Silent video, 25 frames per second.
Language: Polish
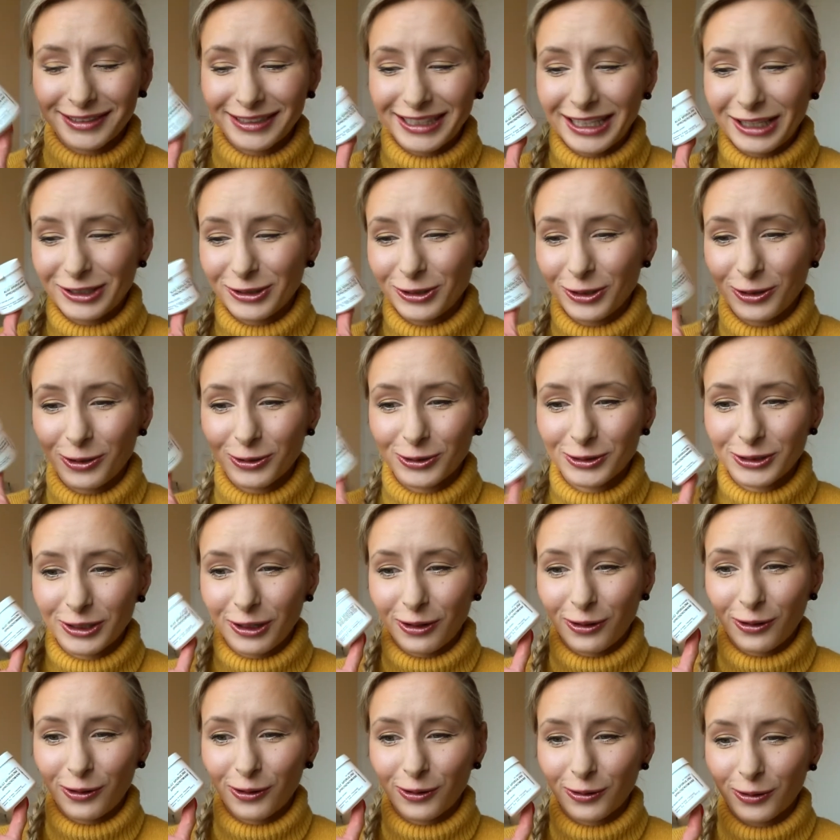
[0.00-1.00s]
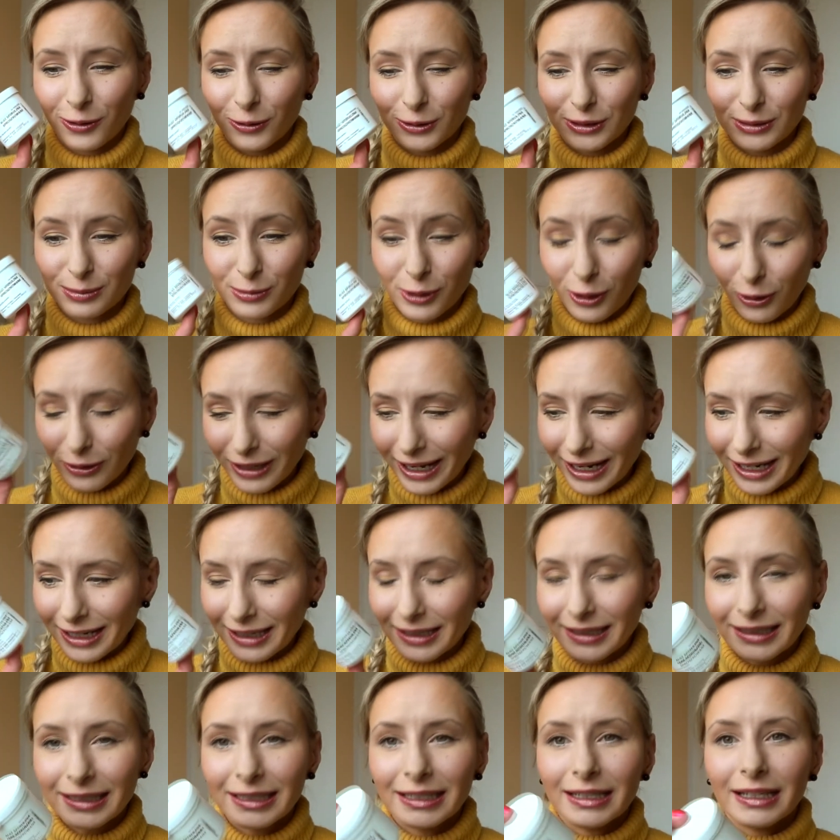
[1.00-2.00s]
jeśli chodzi o, o smrodek,
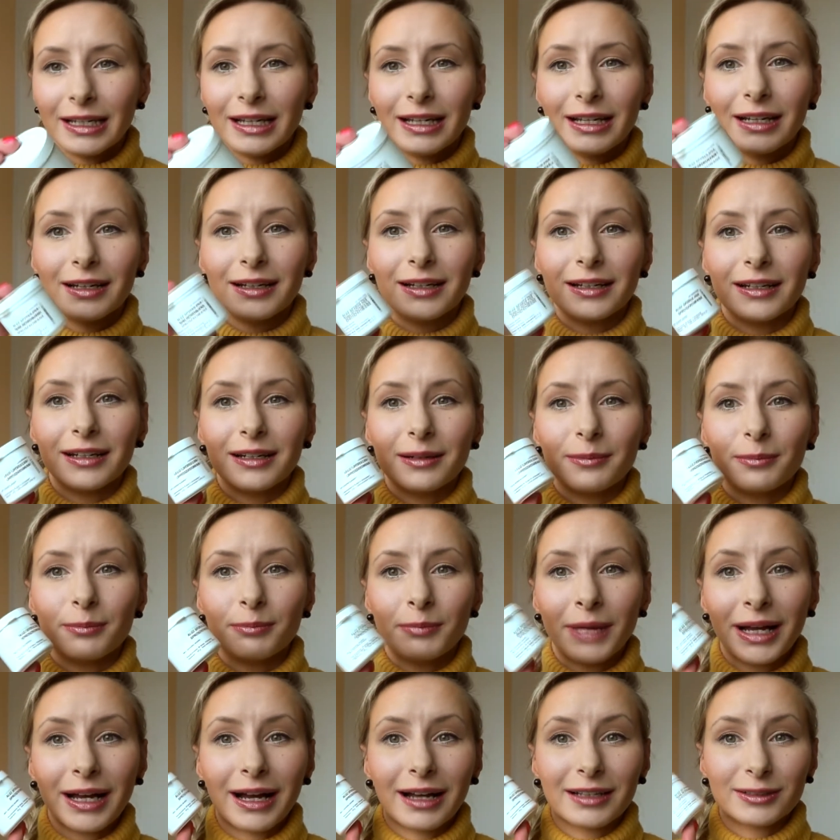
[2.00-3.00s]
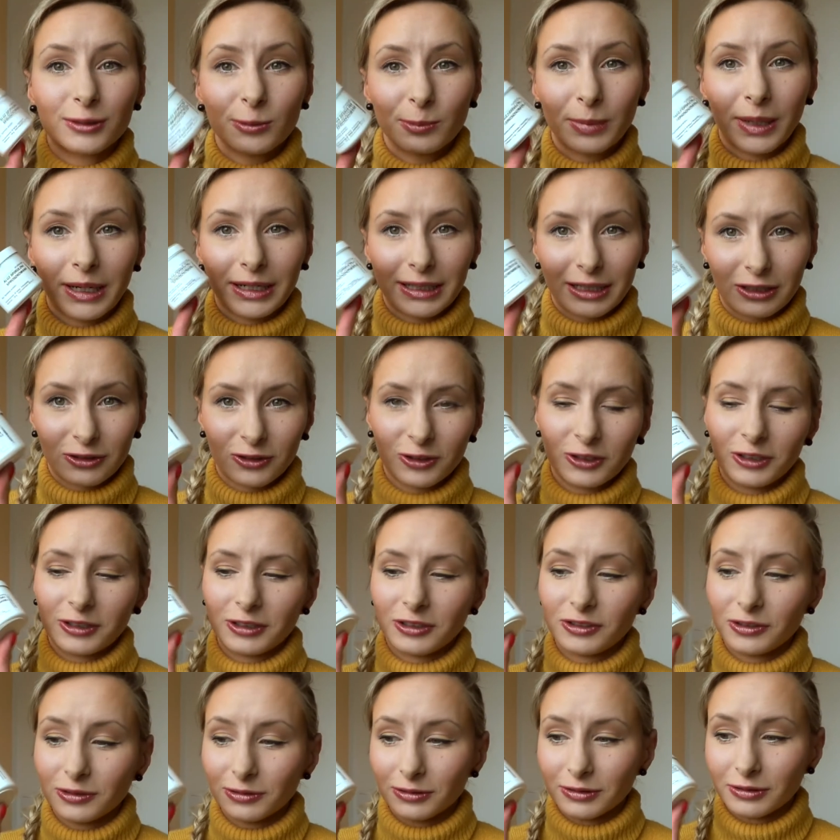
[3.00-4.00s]
e, mega super,
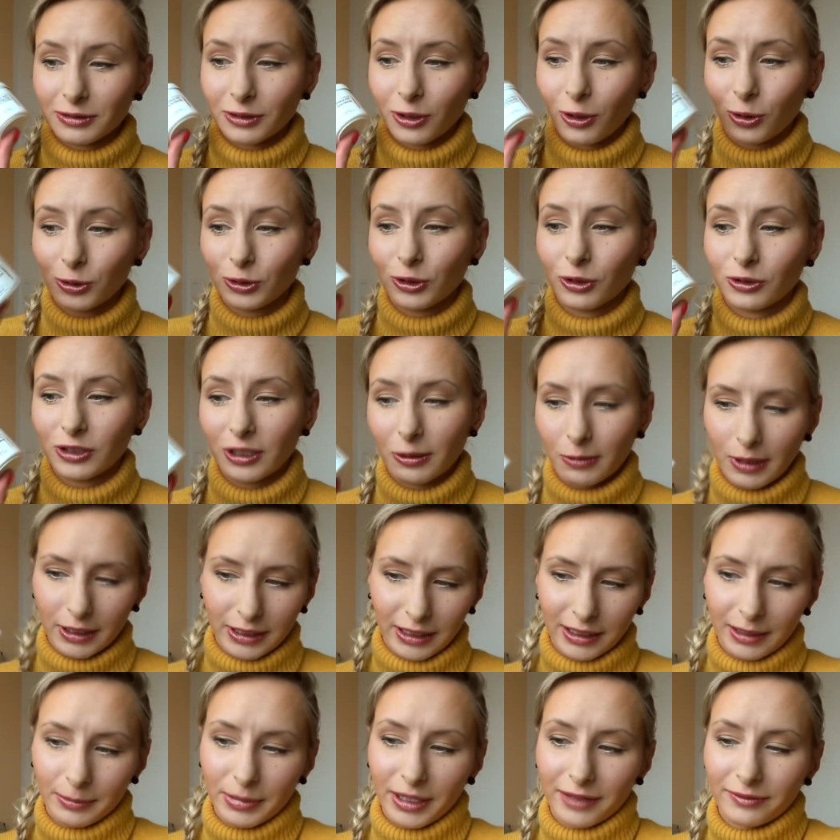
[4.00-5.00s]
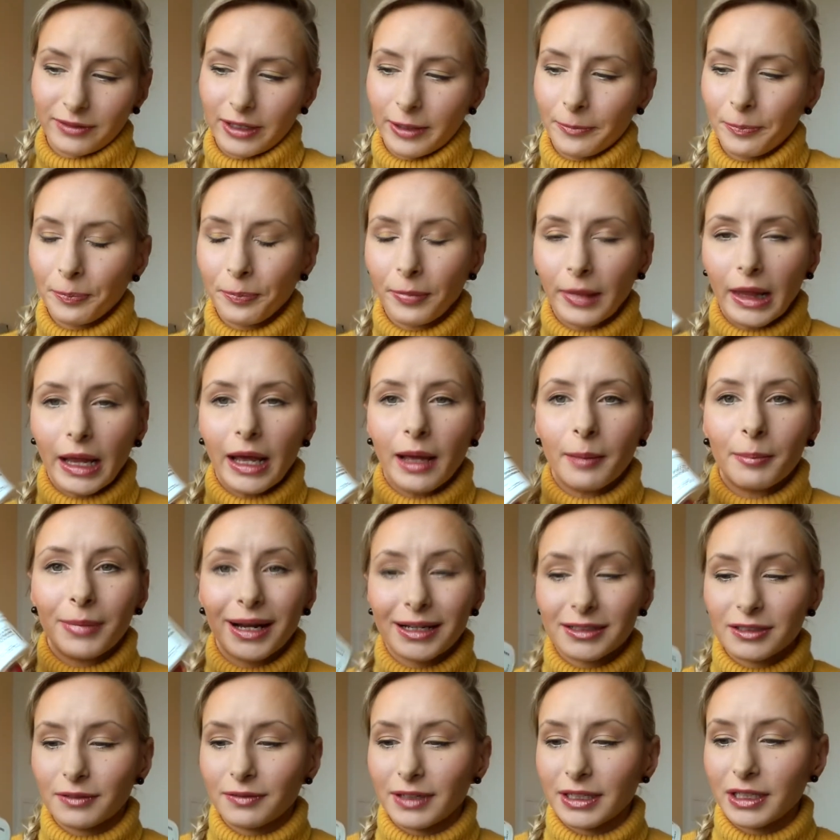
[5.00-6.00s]
jeśli chodzi o działanie, naprawdę
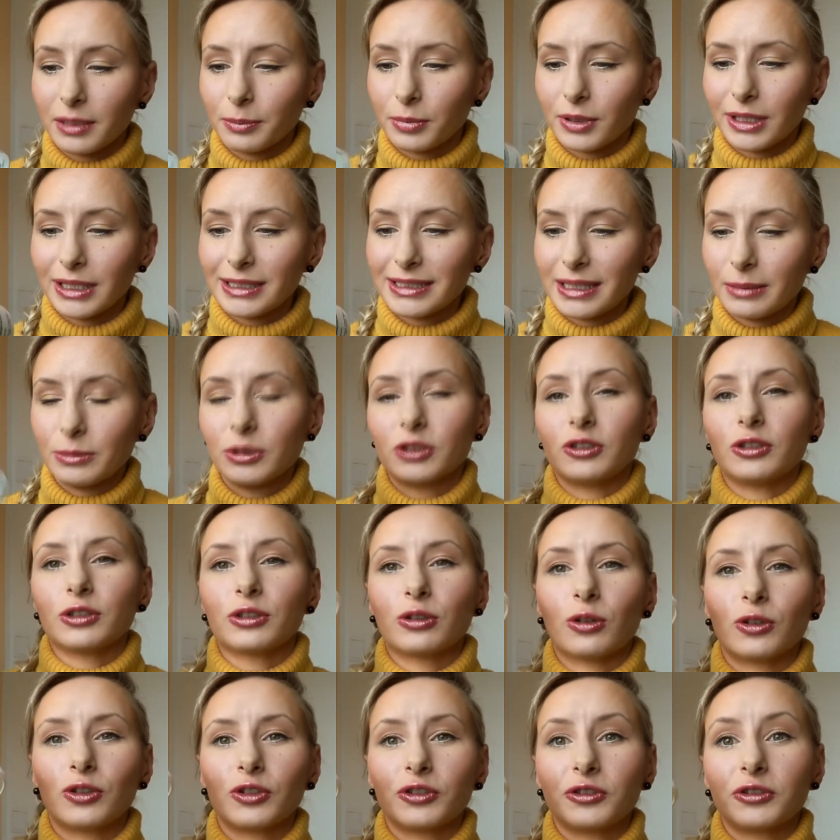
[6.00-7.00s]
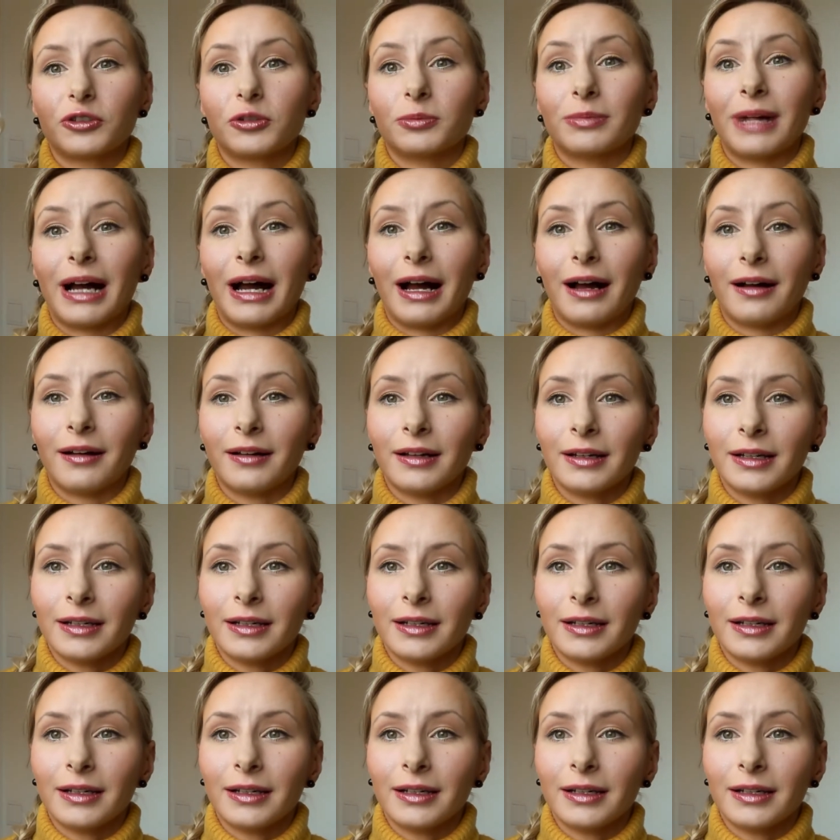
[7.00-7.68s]
bardzo fajnie polecam, jeśli ktoś ma